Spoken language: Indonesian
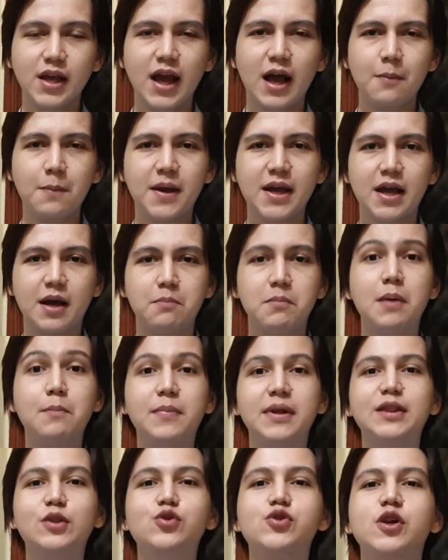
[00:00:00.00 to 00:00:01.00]
apa ya
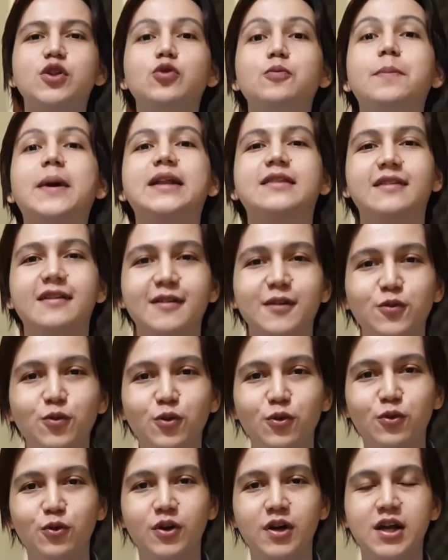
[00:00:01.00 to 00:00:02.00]
membentuk satu pattern
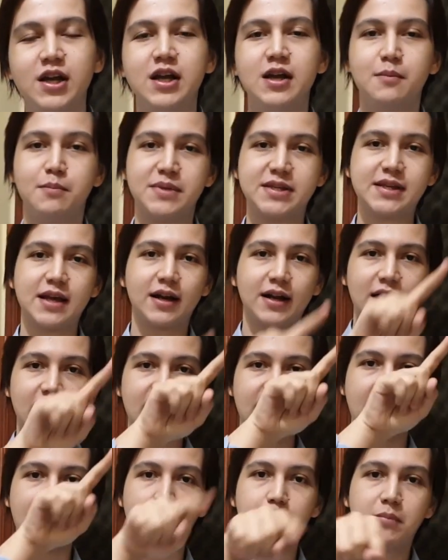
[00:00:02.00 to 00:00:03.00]
dulu
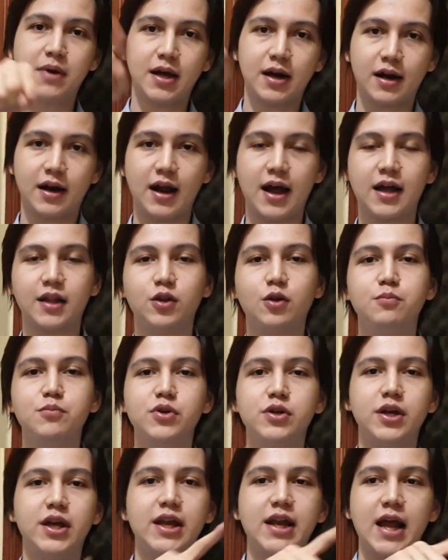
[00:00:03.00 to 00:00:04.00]
misalkan hammer atau
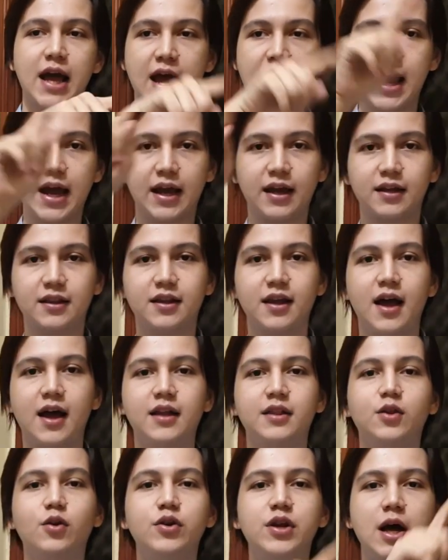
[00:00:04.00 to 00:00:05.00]
mungkin hang
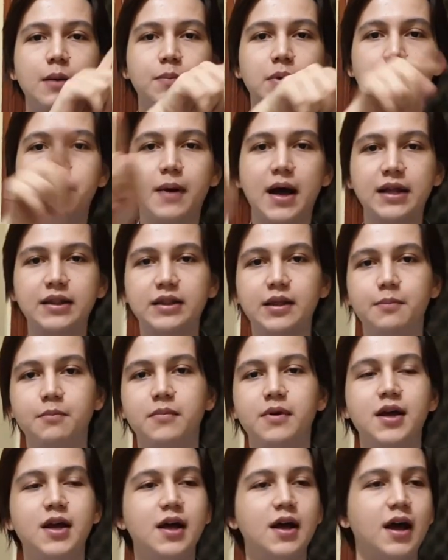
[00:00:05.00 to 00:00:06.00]
atau double
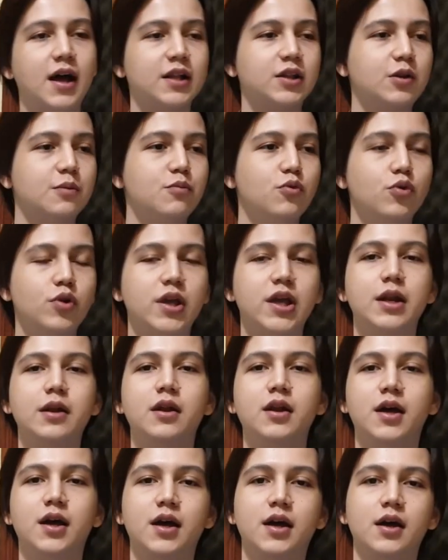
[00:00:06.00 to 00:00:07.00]
bottom atau
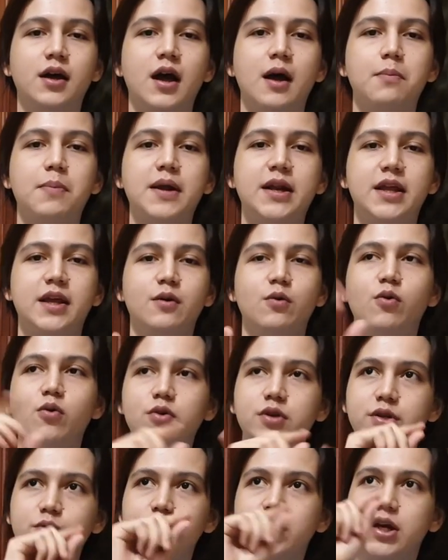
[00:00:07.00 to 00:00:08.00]
mungkin uh, apa nih?
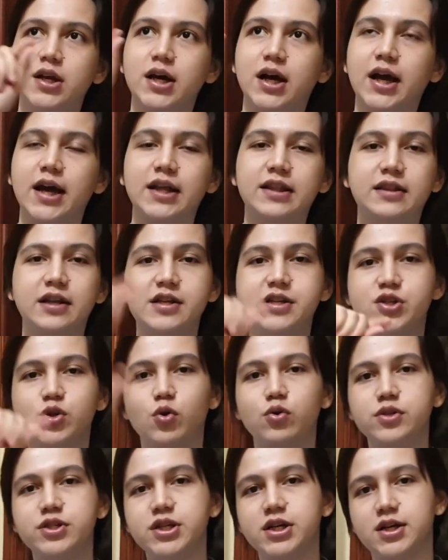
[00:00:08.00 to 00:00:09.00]
Oh, ini udah ada kayak three
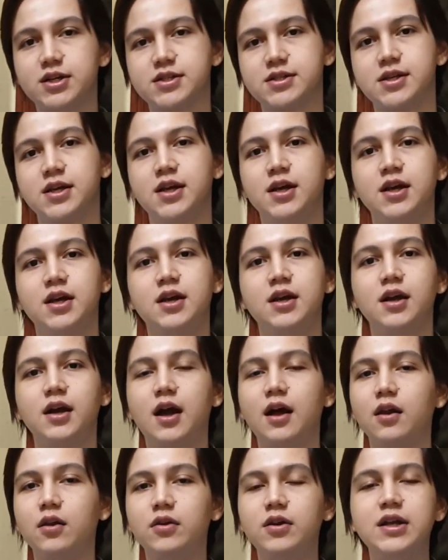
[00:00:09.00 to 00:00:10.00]
soldiers.
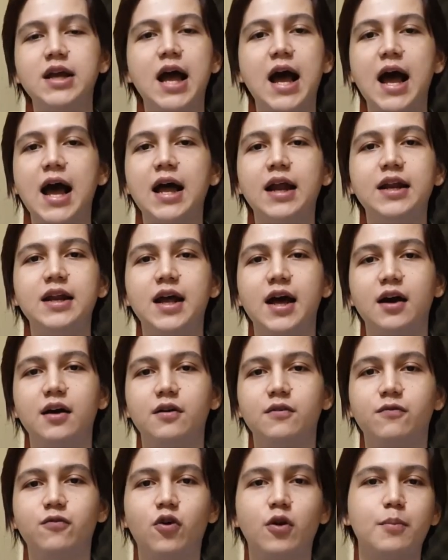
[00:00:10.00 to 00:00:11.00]
Kalau nggak
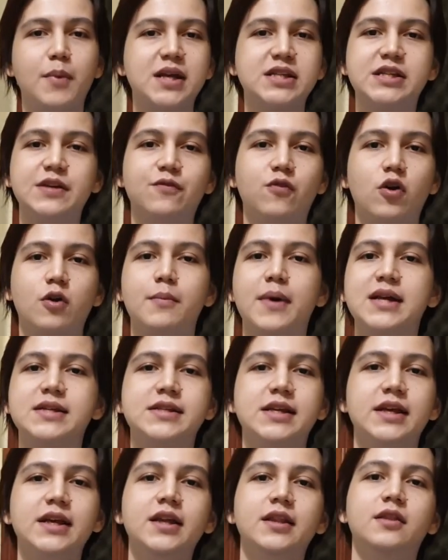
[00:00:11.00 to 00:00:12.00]
ada
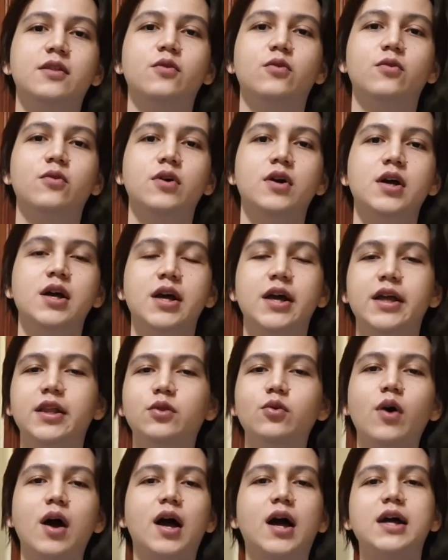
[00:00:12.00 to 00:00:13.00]
formasi-formasi itu,
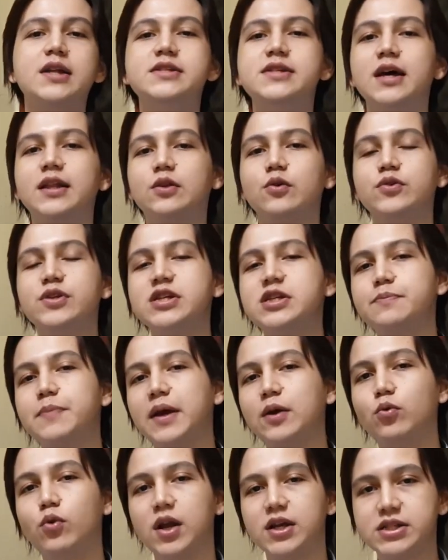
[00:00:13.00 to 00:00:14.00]
itu akan jatuhnya
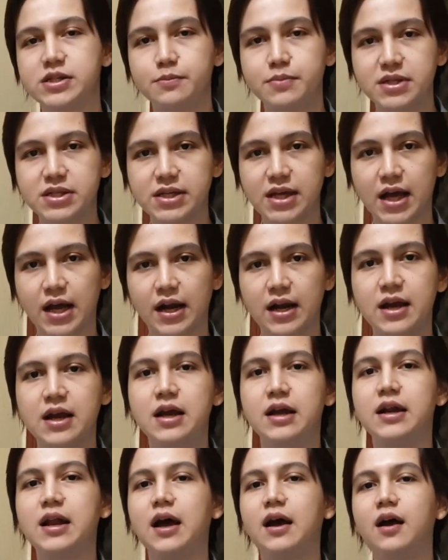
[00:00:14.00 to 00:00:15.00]
spekulasi besar.
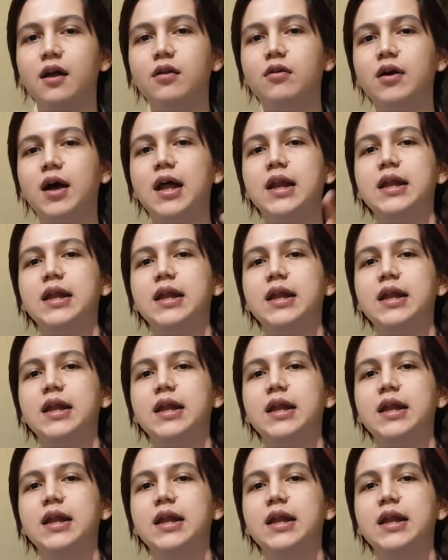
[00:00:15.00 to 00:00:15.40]
Nah, kalau